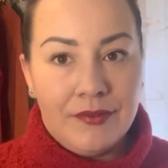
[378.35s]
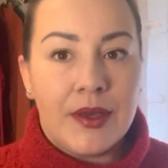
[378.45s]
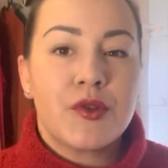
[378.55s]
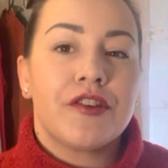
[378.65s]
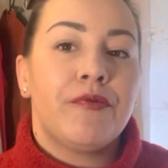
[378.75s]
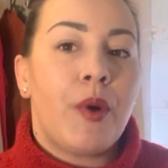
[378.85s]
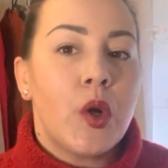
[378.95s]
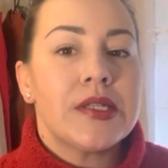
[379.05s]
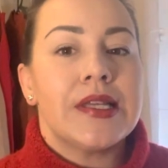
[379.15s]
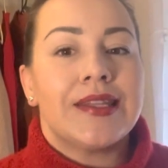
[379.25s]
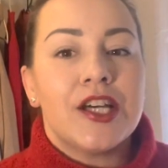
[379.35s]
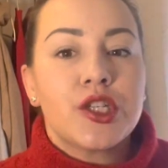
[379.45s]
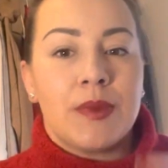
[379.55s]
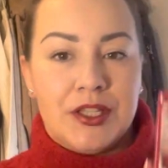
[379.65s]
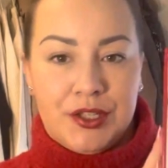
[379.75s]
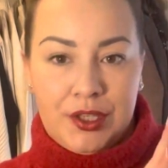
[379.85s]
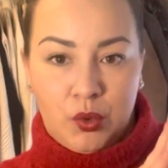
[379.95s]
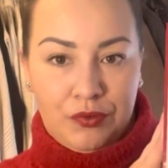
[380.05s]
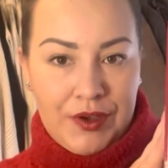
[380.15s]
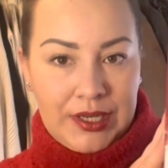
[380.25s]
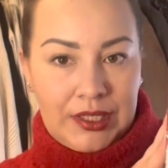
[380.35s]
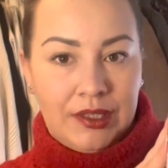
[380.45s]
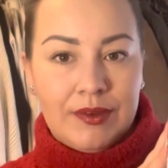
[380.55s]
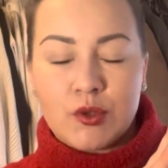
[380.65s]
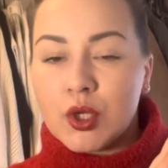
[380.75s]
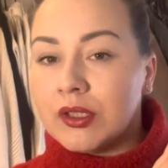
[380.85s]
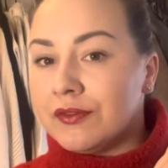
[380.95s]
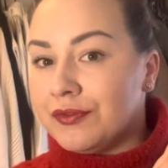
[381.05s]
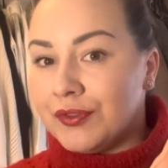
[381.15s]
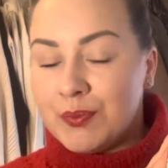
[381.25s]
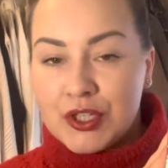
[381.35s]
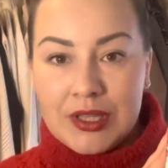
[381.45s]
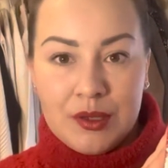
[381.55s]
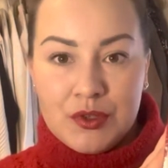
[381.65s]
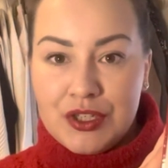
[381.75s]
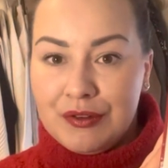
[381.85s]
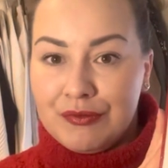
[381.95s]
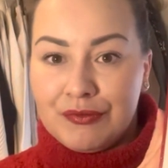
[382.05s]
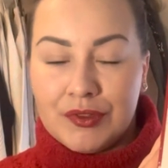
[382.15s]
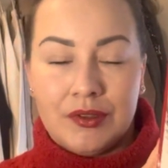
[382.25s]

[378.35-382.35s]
Wiem, że w Polsce też macie te kuferki i wiem, że one wyprzedają się w